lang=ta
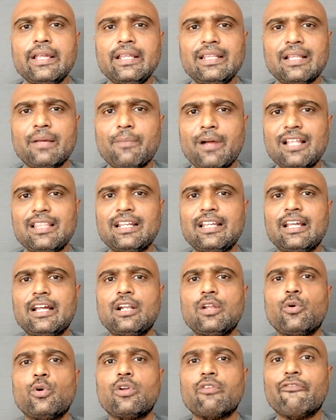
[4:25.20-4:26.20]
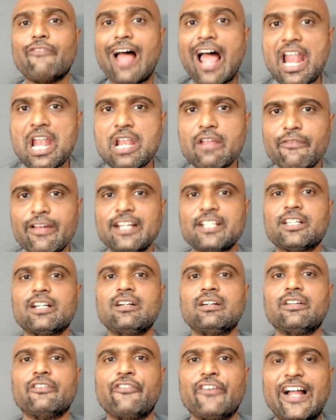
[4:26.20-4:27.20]
இந்த மாதிரியான ஒரு
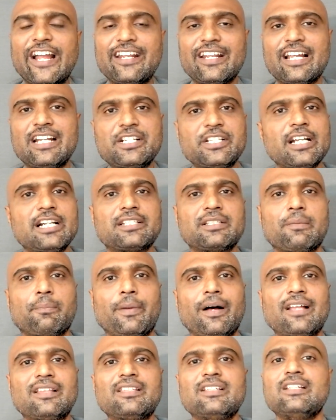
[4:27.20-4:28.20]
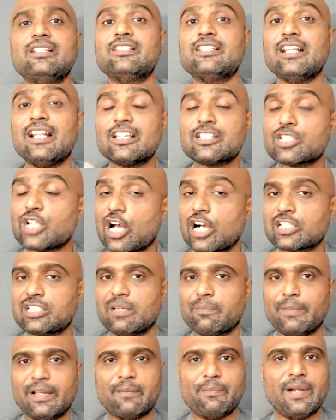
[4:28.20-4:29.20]
வேல்யூவேஷன் டு ஃபைனான்சியல்ஸை பார்த்து சில
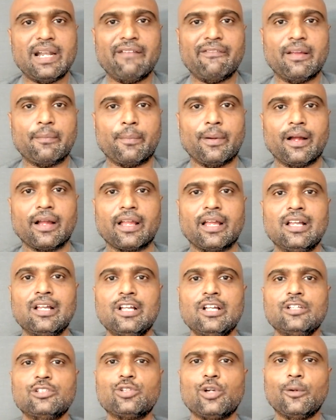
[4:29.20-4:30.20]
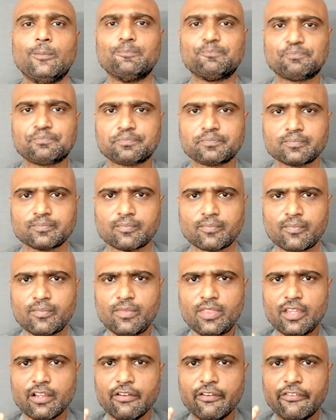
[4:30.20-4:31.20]
ஸ்டாக்ஸை பிக் பண்ணி வைப்பாங்க ஸோ
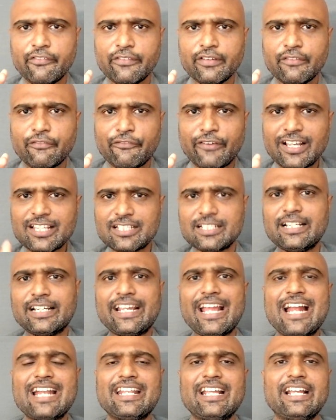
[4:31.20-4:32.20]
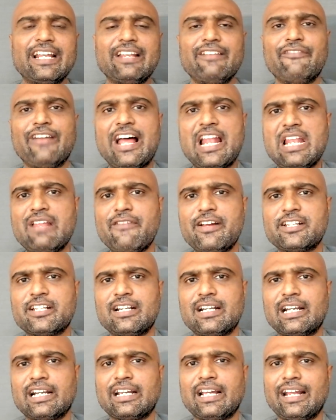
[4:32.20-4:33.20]
ஃபர்ஸ்ட் கேட்டகரி
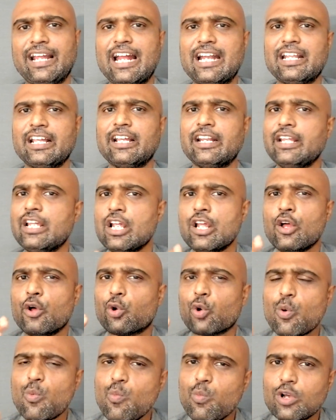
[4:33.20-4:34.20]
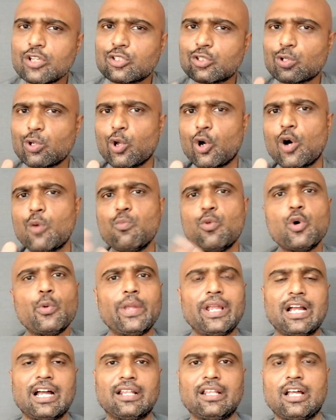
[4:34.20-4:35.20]
வேல்யூவேஷன் இருக்க கேட்டகரி ரொம்ப ஸ்லோ
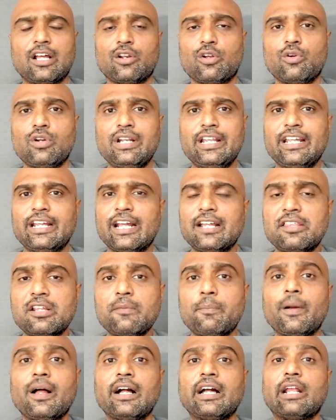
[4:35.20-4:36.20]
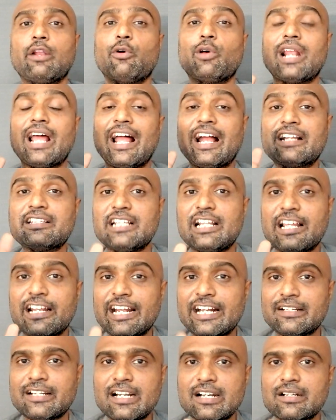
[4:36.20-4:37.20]
மூவிங்காக தான் இருக்கும் நீங்கள் எதிர்பார்க்குற ஒரு
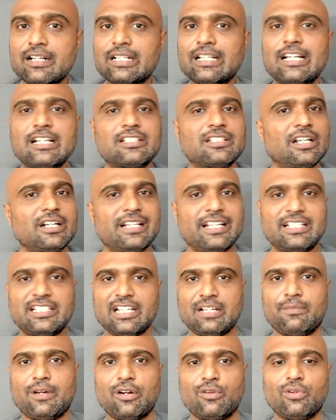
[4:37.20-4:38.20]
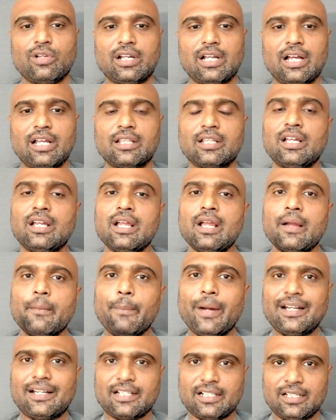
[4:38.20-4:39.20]
ஆக்சிலரேட்டட் ரிட்டர்ன்ஸை நிச்சயமாக கொடுக்காது
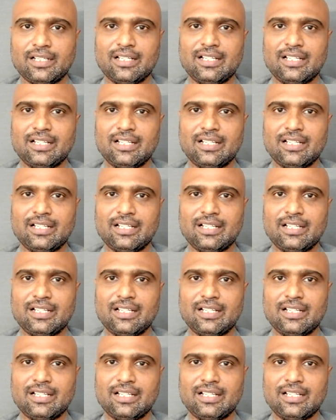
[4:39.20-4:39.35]
பட்